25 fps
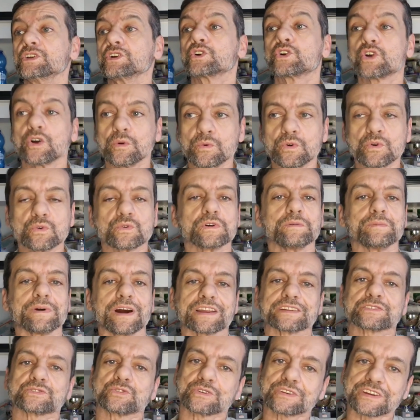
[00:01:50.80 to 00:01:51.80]
Comunque
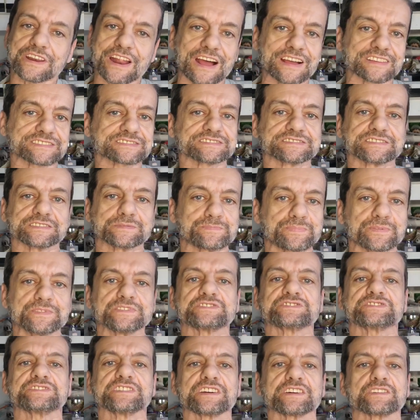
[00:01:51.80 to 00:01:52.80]
Marco, grazie del
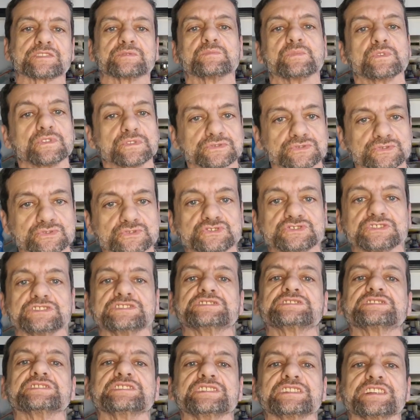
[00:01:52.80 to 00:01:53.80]
pensiero molto
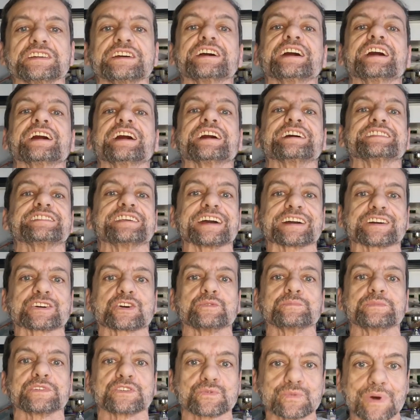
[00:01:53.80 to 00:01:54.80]
gentile ed
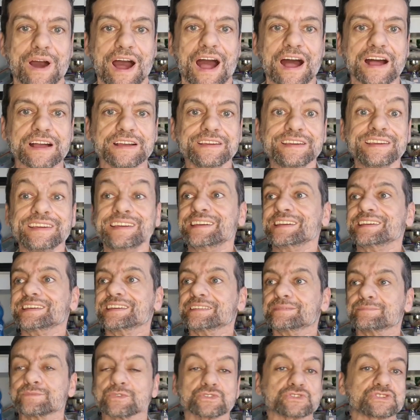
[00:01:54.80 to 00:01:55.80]
eccomi qua.
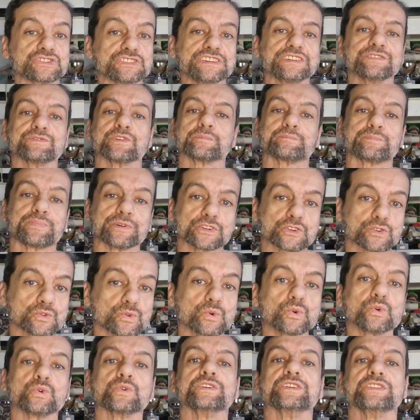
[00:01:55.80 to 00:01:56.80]
Il motivo per
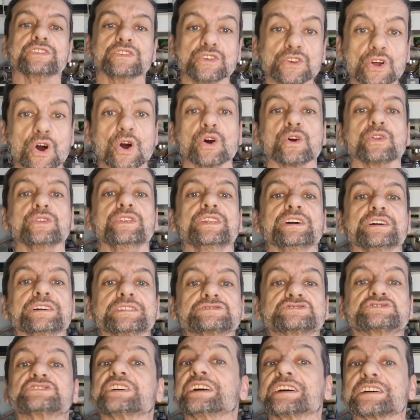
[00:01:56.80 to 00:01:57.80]
cui
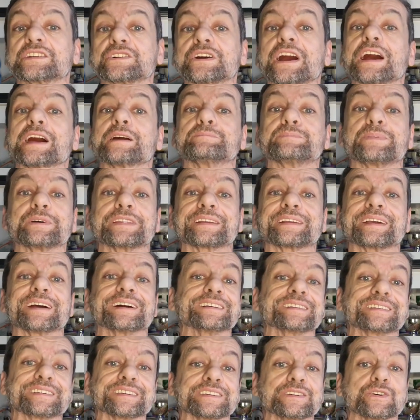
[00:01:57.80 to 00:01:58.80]
non c'ero è perché
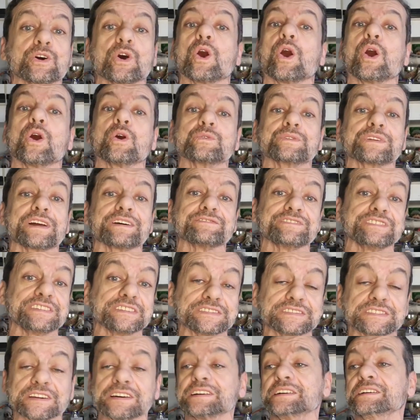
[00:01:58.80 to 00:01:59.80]
anch'io ho una
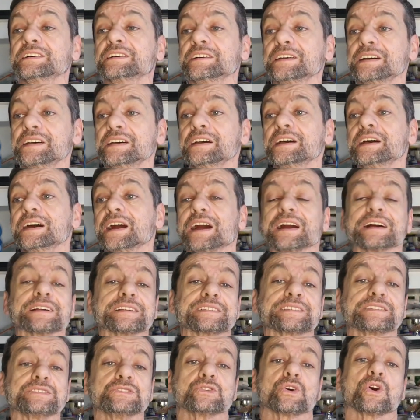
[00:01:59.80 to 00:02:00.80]
vita,
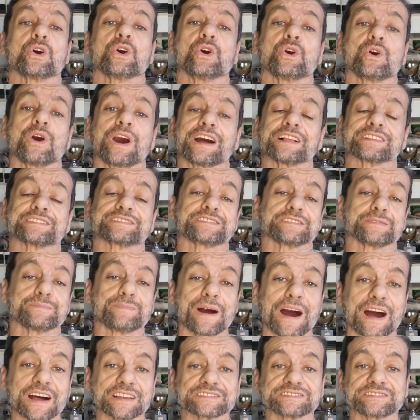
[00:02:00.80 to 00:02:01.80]
anch'io ho alti e
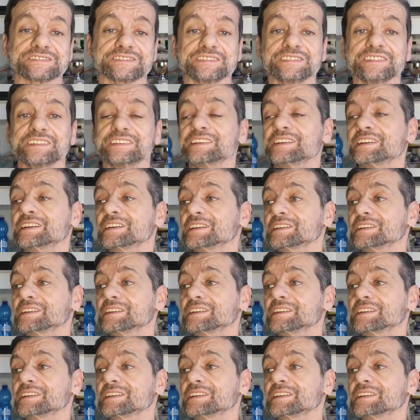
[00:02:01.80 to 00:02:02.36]
bassi,